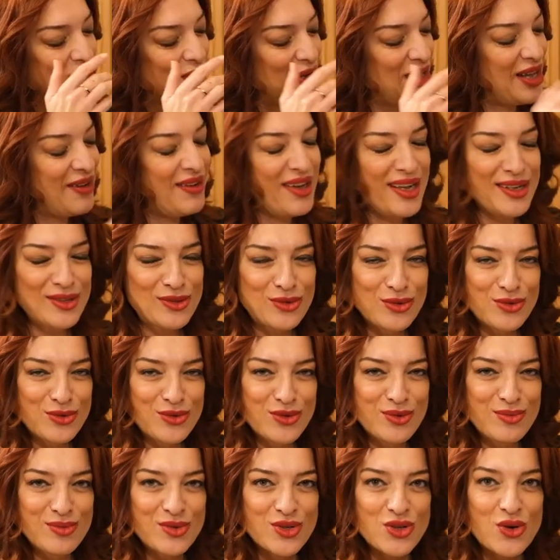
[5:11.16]
Levent
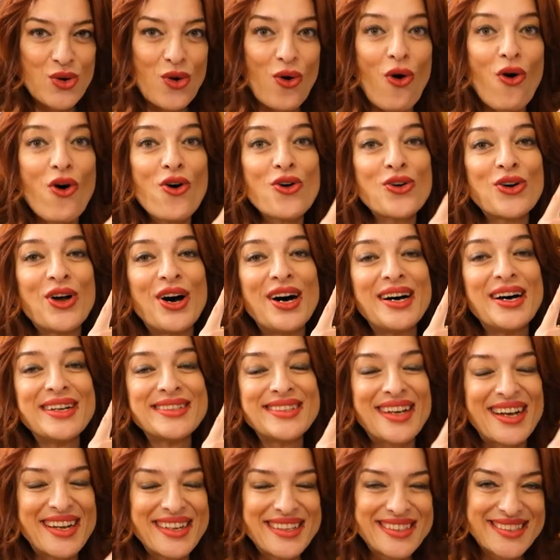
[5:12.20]
Üzümcü, Orhan
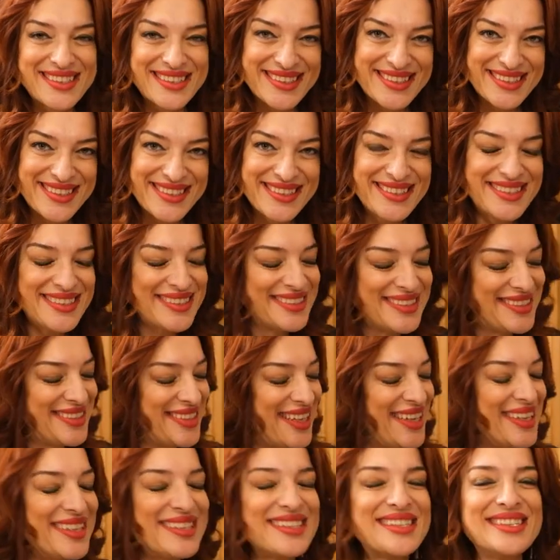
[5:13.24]
Aydın,
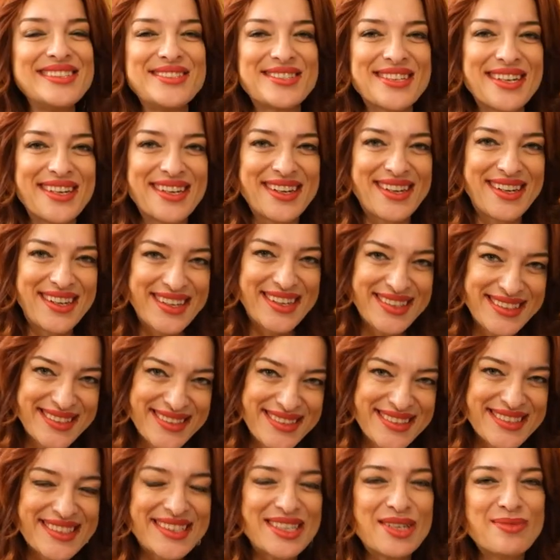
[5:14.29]
Dengin
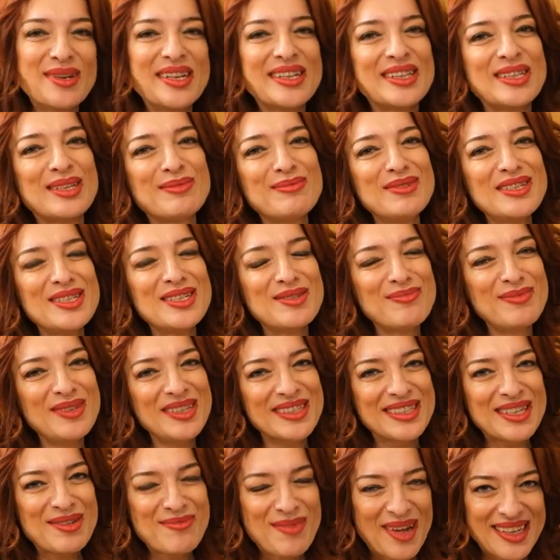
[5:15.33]
Ceyhan kıymetlimiz
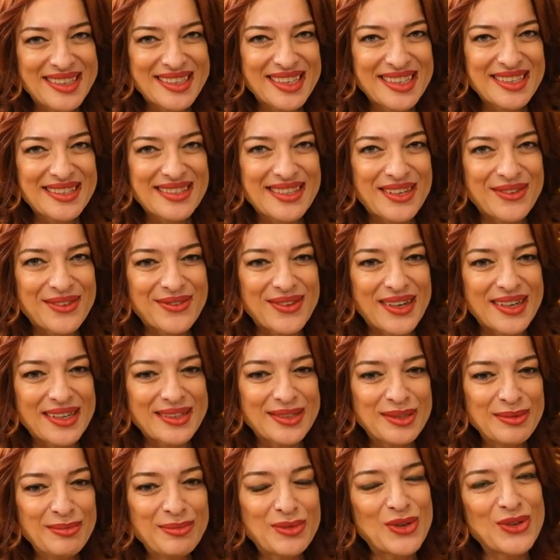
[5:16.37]
bir de bendeniz efendim.